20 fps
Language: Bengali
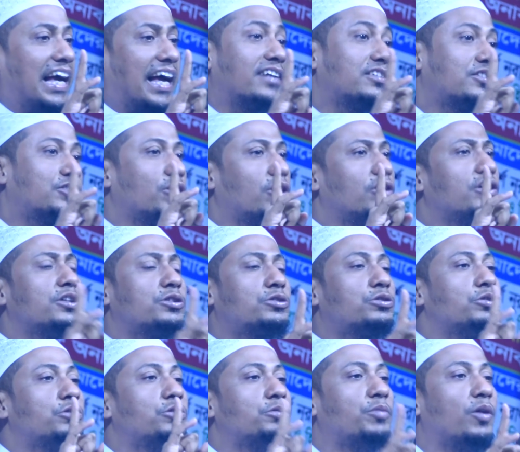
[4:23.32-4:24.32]
একজনই
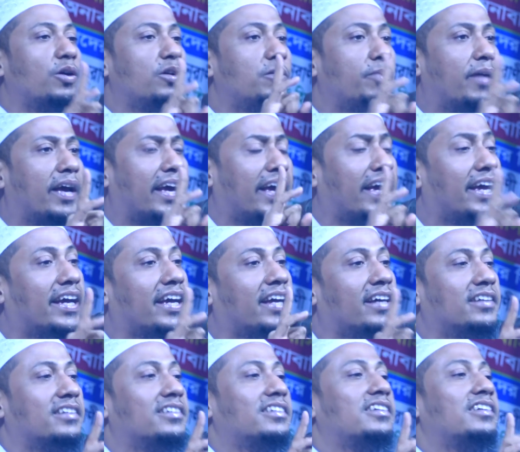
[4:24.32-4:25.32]
শুধু বলবে
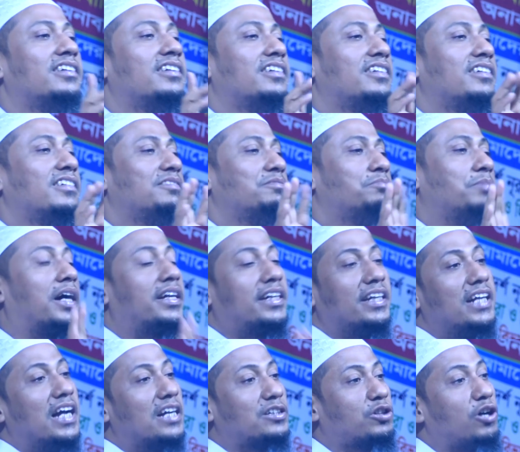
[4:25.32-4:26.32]

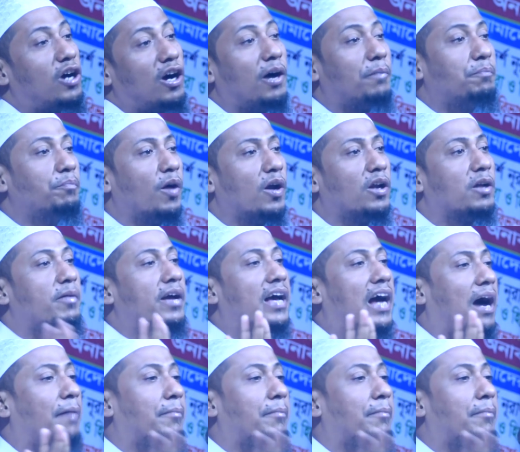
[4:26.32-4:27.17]
বাকিরা সব বলবে